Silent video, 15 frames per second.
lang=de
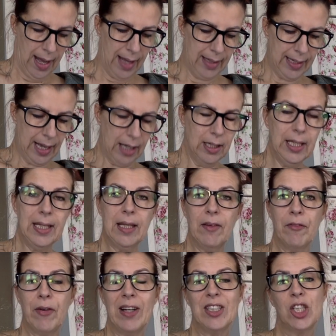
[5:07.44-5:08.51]
Ah ja,
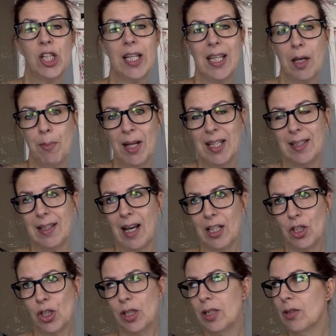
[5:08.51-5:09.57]
ich verschicke meine
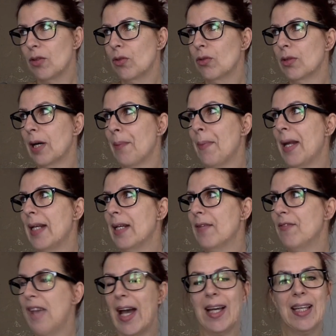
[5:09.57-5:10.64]
Taschen oder
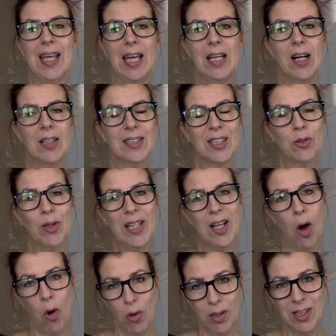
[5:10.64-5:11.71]
meine Werke
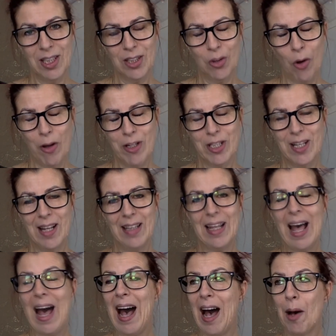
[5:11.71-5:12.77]
natürlich auch nach Deutschland,
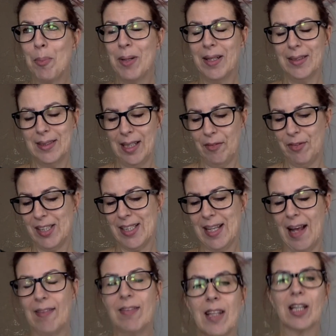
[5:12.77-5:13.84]
aber der
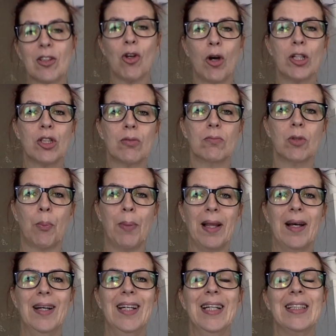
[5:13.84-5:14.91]
Versand nach, Deu
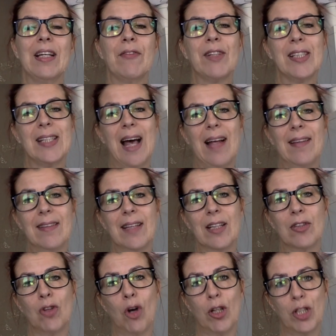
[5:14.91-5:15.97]
opala, der Versand
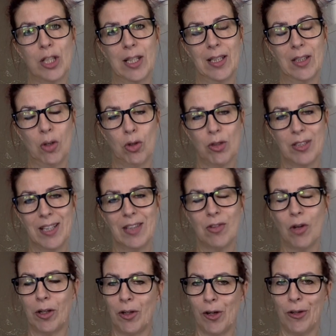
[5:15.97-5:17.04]
nach Deutschland kostet
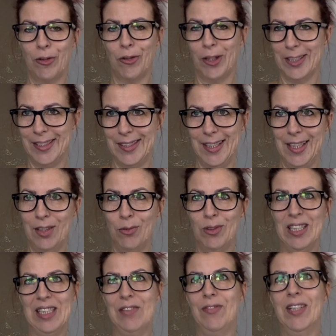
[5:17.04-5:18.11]
9,90 Euro und
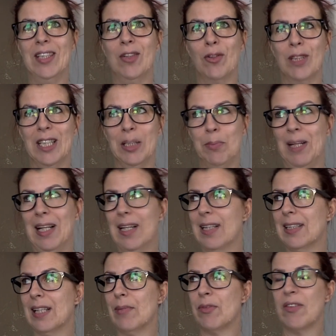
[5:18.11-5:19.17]
es wird auch nicht
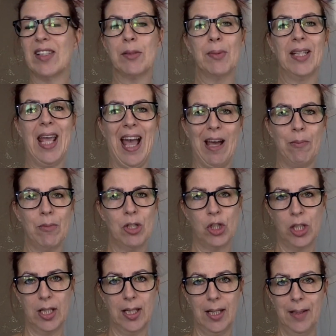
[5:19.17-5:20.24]
billiger. Selbst wenn ich es mit Hermes
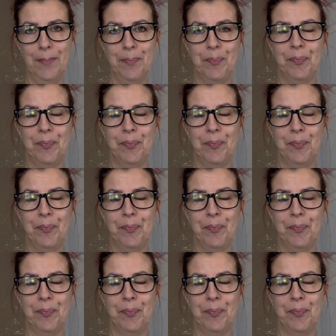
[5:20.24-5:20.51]
schicke,